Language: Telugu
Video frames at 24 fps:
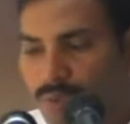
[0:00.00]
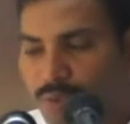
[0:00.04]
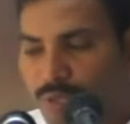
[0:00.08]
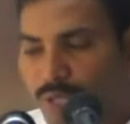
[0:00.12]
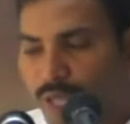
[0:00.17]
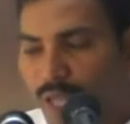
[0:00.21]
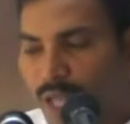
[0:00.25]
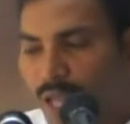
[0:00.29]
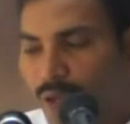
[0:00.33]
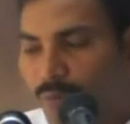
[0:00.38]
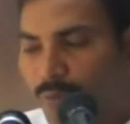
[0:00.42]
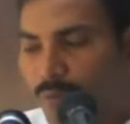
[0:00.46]

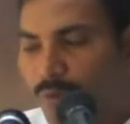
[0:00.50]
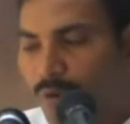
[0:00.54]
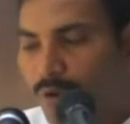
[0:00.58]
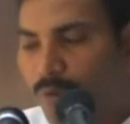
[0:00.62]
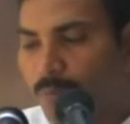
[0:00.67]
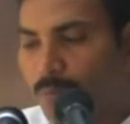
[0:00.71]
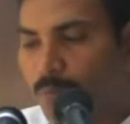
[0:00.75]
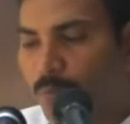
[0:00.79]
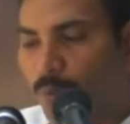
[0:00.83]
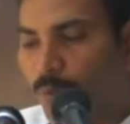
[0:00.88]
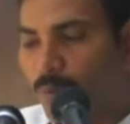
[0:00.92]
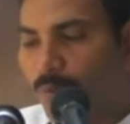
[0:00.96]
దేవుడు
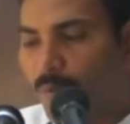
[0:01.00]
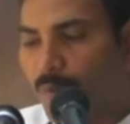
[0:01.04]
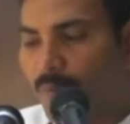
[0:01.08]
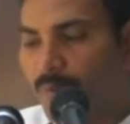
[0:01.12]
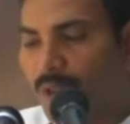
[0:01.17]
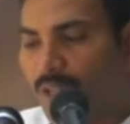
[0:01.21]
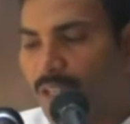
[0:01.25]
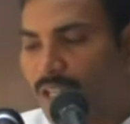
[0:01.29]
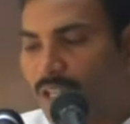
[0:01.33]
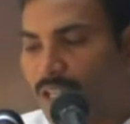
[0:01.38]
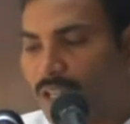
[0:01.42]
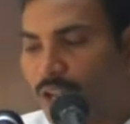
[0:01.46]
భూమి
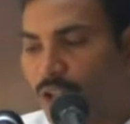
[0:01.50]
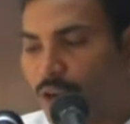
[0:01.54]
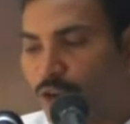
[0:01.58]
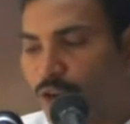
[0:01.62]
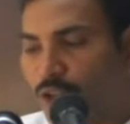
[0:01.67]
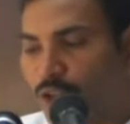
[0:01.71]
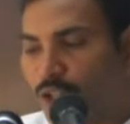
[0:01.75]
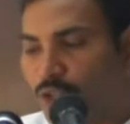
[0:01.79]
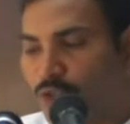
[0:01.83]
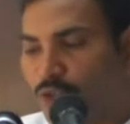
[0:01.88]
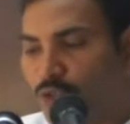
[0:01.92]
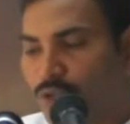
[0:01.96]
మీద
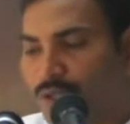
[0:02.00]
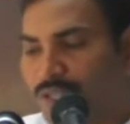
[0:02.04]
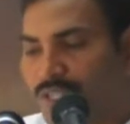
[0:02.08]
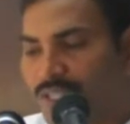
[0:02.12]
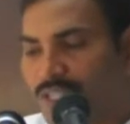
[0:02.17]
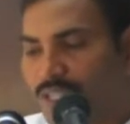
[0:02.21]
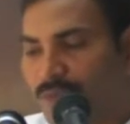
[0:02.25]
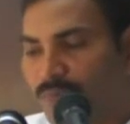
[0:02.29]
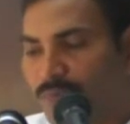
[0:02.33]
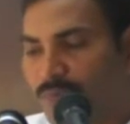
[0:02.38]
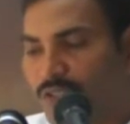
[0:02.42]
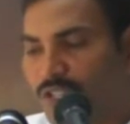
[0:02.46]
నరుని
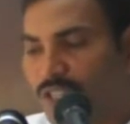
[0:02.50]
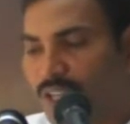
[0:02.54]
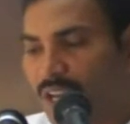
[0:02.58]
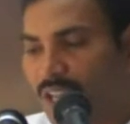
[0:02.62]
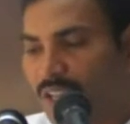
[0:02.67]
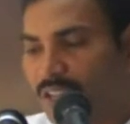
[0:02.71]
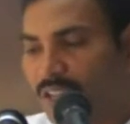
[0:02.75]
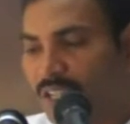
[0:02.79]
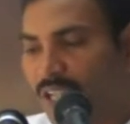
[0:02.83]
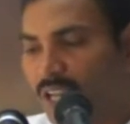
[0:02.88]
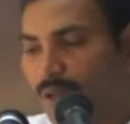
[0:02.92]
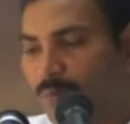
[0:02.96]
సృష్టించిన
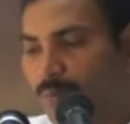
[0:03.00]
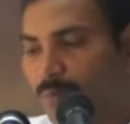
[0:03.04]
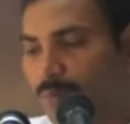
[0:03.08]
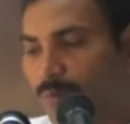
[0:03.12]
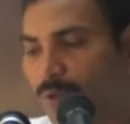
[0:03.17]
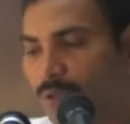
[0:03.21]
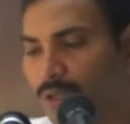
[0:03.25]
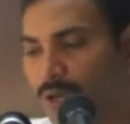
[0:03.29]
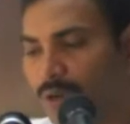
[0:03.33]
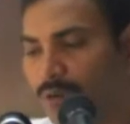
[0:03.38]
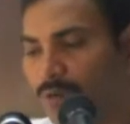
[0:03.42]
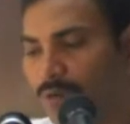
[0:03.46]
దినం
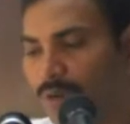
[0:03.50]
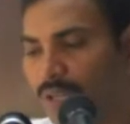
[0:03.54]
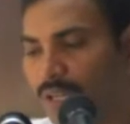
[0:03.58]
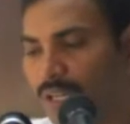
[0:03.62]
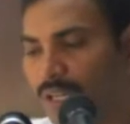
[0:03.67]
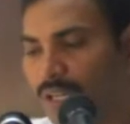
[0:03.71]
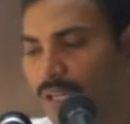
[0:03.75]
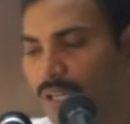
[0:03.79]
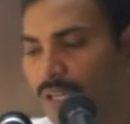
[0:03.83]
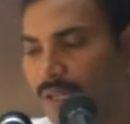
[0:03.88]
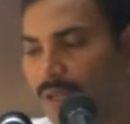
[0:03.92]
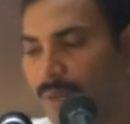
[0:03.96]

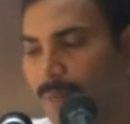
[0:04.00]
మొదలుకుని